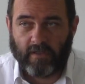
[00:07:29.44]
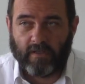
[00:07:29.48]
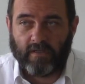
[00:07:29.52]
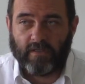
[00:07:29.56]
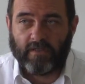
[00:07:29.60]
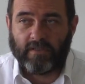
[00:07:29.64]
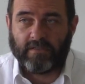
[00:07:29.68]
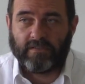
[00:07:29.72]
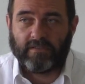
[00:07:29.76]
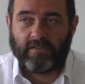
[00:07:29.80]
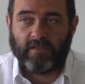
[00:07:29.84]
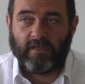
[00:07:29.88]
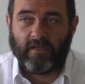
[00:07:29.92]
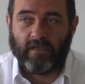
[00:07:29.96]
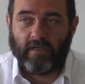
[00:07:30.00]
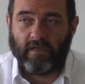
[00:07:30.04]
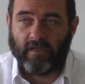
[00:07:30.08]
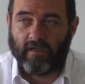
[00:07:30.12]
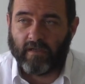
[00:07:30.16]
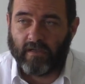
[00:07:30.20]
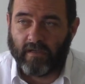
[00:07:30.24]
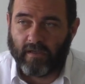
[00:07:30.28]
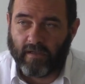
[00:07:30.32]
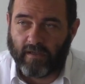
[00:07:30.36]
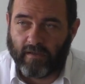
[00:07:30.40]
Y si
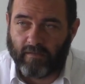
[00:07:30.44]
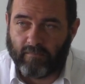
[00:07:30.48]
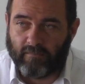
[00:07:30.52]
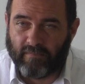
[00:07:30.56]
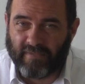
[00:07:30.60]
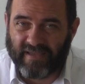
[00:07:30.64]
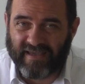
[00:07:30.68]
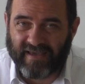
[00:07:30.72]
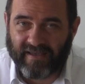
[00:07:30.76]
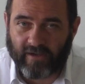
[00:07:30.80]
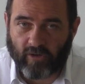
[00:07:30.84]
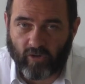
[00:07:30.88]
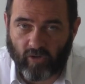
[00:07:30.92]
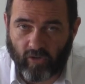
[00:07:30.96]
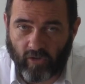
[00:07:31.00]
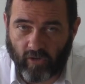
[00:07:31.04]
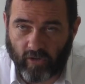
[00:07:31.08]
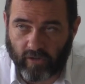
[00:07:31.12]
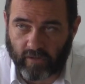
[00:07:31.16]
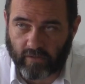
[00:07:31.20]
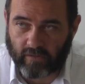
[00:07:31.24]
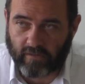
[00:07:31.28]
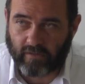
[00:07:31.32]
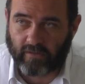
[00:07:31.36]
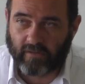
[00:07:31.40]
mi
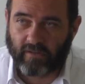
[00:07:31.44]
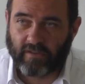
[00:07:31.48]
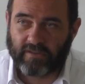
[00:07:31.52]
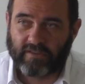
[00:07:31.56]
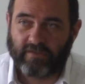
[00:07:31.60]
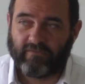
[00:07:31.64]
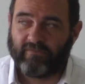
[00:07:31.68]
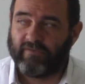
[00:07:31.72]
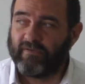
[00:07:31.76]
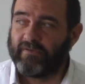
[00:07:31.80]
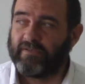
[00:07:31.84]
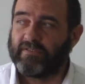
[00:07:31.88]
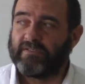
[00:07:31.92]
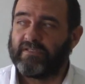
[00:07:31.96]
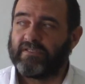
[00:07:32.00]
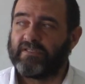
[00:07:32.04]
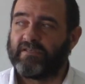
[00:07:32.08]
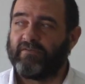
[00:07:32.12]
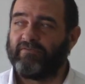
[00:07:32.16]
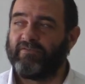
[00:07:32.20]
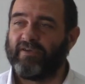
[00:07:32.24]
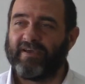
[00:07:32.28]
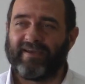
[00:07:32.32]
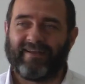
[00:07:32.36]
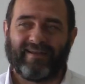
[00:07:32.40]
error, si se
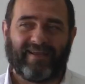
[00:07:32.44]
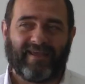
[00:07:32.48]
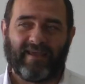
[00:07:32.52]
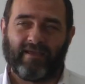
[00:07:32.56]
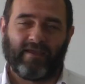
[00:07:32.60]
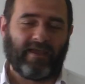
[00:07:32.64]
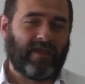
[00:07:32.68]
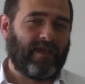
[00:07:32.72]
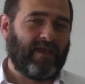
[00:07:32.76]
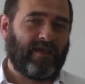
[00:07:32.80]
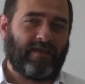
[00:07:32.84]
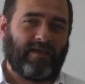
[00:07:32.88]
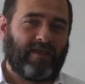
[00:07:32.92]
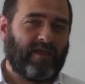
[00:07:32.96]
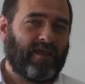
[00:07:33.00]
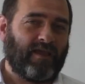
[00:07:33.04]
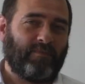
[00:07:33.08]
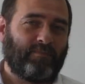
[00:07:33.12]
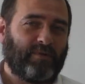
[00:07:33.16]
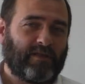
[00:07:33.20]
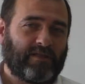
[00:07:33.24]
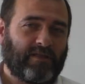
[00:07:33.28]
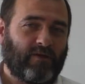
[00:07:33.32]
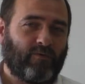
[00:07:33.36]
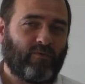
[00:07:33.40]
fijan, e-, e-, es,
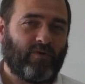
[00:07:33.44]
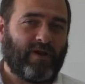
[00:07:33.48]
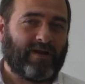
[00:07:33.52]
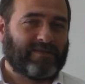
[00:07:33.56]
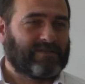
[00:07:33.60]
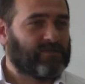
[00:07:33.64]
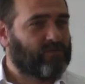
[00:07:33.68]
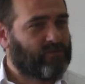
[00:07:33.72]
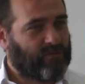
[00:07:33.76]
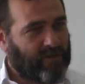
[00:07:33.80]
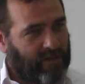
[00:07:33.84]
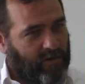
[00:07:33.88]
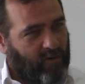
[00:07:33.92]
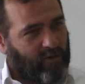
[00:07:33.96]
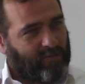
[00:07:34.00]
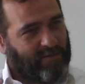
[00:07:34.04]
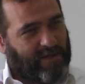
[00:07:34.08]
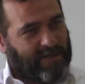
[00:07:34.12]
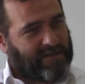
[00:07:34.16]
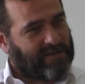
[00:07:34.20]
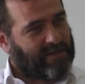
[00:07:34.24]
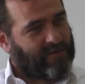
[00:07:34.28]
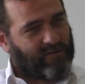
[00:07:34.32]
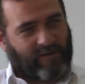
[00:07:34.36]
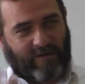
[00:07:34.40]
espectacular, si ustedes lo
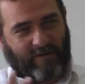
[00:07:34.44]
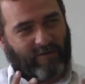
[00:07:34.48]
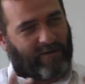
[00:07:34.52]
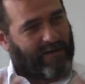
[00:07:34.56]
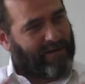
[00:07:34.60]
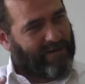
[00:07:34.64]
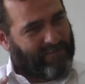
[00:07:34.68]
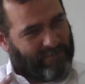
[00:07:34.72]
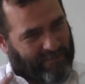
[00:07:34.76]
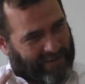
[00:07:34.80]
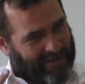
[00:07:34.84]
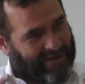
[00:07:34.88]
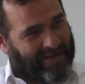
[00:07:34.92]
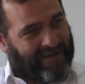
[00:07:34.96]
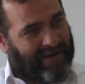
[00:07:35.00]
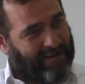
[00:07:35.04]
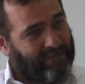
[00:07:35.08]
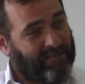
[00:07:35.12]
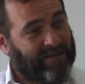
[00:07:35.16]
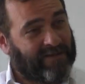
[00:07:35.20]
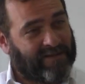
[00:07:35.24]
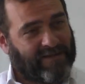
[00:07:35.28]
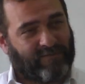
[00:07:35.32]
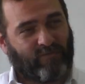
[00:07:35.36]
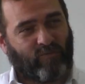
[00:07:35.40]
piensan, es,
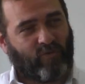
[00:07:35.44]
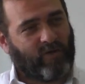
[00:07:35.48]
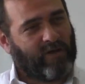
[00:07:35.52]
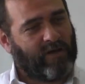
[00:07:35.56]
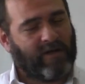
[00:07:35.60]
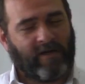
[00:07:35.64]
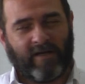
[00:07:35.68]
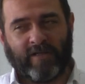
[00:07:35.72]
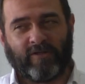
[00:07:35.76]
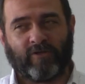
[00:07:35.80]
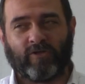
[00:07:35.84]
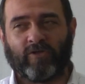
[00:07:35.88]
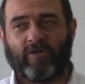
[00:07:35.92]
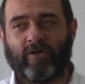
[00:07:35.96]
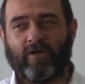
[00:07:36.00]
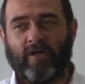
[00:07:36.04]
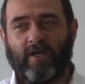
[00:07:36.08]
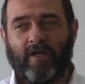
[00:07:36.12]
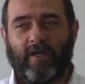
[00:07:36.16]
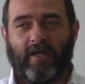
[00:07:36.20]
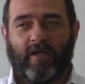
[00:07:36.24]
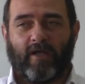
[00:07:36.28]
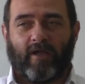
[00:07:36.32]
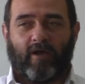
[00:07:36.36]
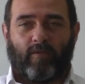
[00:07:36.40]
realmente muy lindo,
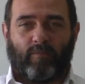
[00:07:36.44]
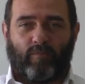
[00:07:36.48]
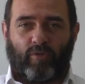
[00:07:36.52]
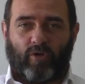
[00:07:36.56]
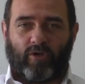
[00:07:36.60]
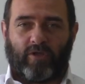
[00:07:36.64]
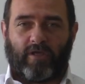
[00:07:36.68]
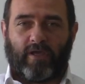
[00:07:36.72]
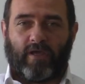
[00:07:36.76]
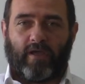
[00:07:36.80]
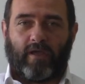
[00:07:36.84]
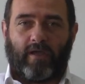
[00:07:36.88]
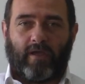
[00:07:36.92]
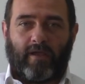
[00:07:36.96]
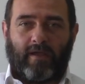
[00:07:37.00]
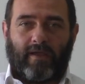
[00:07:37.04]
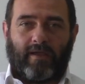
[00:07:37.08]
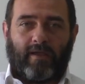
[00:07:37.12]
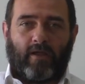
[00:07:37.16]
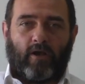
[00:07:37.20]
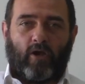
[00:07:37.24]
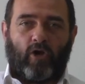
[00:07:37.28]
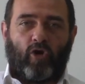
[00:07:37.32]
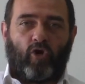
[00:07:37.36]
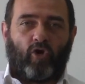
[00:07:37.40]
porque
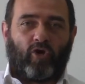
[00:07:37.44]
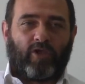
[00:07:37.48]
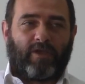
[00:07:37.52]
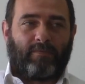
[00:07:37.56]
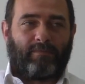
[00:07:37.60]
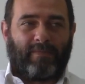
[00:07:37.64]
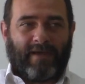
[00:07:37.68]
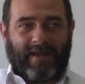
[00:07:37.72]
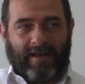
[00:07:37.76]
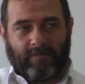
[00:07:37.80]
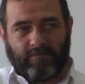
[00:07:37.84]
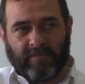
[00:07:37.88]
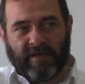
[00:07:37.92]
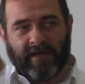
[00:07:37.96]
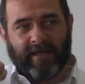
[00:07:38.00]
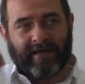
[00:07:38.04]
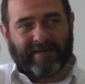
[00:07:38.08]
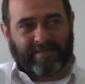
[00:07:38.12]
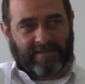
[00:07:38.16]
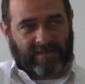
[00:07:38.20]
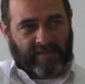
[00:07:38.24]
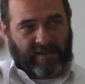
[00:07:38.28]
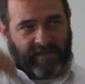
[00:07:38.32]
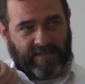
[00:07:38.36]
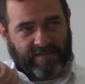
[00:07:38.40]
lo que para mí
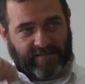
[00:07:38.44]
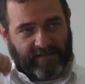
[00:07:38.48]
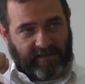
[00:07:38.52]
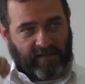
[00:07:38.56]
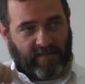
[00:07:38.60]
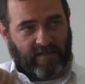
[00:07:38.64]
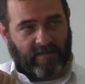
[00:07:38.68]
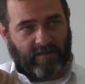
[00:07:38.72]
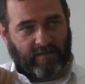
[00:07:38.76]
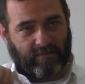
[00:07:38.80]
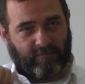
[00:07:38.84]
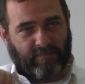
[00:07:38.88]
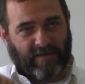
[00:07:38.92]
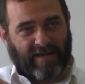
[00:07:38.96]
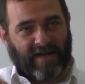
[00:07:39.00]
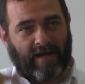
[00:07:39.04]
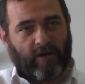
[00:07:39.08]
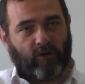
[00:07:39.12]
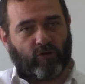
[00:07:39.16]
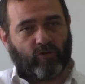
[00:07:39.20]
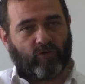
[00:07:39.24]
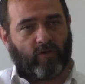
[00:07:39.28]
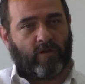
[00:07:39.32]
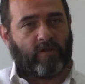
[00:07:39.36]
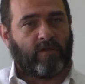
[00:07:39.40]
es Gesed, para el
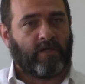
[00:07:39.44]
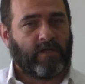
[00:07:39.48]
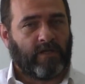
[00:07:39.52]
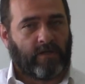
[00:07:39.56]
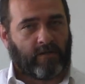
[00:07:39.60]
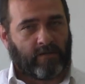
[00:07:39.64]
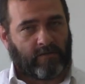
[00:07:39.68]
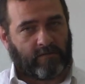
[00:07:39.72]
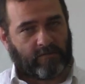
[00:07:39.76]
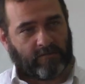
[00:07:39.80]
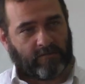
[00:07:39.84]
otro es Din.